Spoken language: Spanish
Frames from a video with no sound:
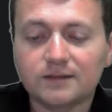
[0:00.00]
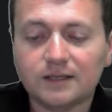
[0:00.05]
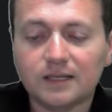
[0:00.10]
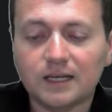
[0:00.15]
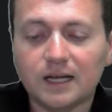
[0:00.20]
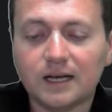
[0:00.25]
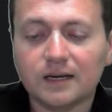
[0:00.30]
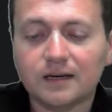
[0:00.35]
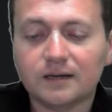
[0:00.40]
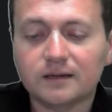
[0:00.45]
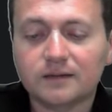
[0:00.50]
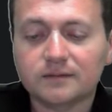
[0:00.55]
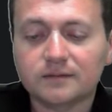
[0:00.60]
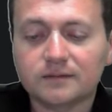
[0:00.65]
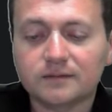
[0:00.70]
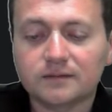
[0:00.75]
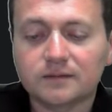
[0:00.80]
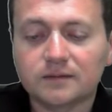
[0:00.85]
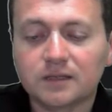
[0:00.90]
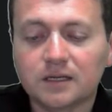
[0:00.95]
estar,
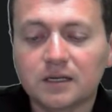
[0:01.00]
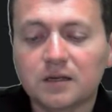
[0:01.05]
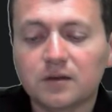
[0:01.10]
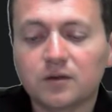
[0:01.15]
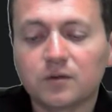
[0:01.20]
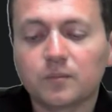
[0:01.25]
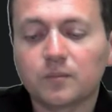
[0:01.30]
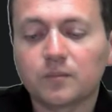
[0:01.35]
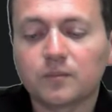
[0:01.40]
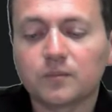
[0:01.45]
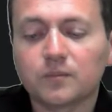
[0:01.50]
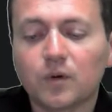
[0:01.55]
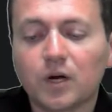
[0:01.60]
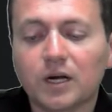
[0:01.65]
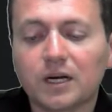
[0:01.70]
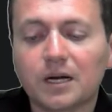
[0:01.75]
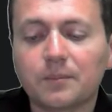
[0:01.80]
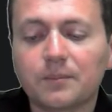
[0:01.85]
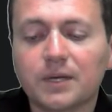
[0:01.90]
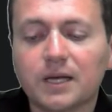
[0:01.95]

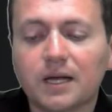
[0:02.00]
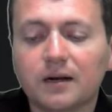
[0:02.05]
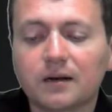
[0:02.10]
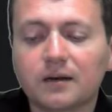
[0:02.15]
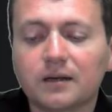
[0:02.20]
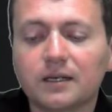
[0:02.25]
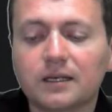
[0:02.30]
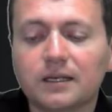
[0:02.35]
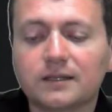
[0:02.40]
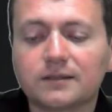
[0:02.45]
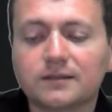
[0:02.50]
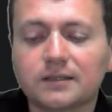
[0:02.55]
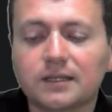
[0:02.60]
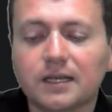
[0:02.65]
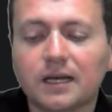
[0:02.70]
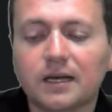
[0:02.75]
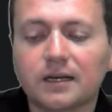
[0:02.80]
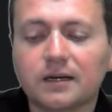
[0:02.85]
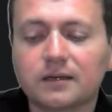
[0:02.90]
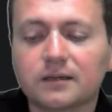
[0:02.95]
va a cambiar
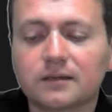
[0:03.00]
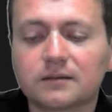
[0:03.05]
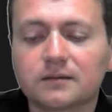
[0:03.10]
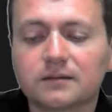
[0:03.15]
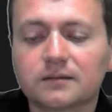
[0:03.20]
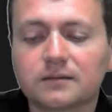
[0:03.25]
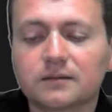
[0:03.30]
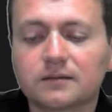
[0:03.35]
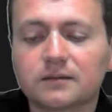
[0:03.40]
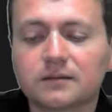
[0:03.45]
estar,